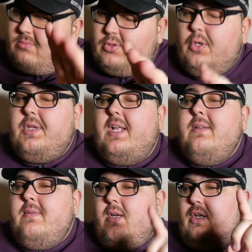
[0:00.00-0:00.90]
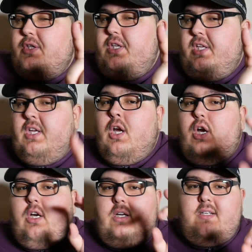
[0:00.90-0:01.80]
sondern die
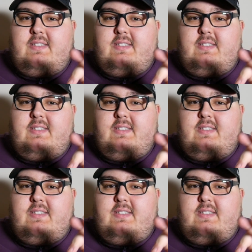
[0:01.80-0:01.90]
äh,